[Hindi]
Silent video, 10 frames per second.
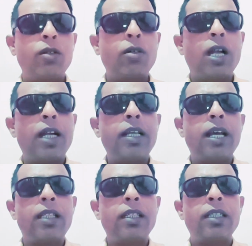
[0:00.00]
तो गाड़ी
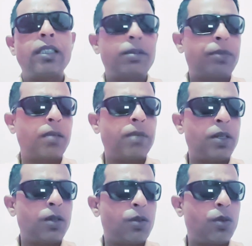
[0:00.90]
आते आते जब तक
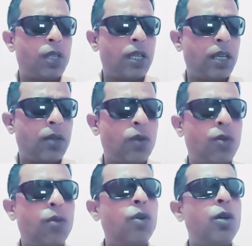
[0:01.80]
मैंने उसको देखा
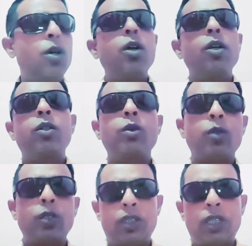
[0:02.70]
दोस्तों तो